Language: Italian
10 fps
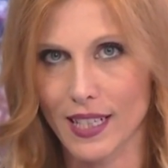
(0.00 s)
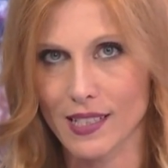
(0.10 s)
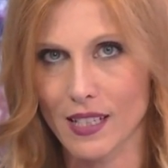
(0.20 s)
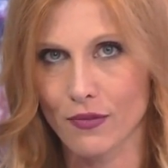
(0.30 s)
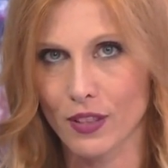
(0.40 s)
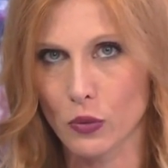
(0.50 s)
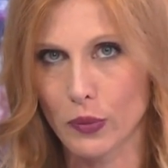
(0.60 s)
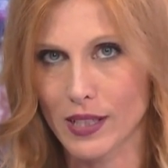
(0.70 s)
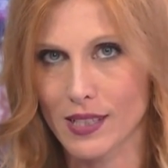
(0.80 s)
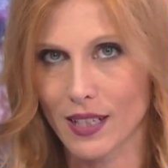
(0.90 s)
Grazie Alfredo
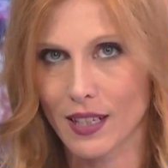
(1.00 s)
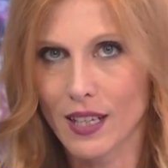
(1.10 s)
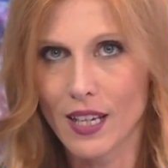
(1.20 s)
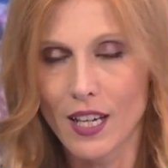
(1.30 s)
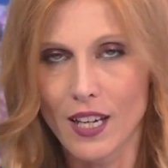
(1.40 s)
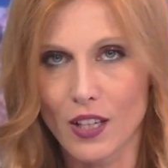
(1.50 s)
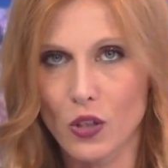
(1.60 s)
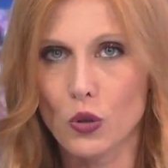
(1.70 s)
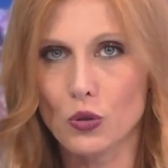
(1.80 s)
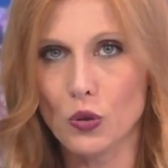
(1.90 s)
per essere
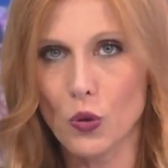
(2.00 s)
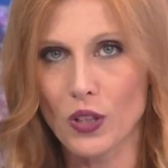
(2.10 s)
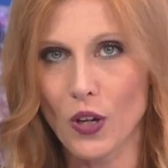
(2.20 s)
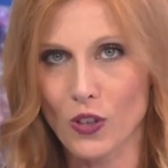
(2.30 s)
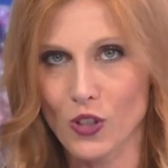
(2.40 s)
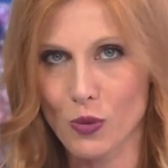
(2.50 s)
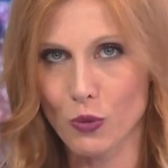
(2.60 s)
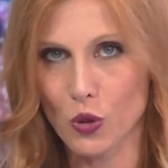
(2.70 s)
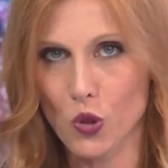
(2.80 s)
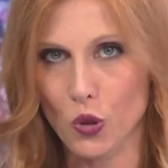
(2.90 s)
eh, con noi oggi,
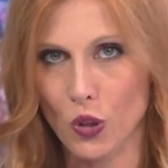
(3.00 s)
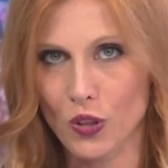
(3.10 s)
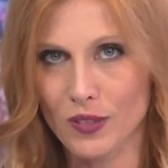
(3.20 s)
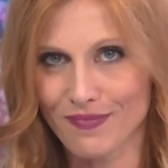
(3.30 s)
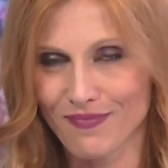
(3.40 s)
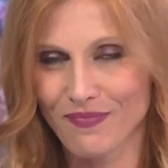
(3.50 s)
buongiorno.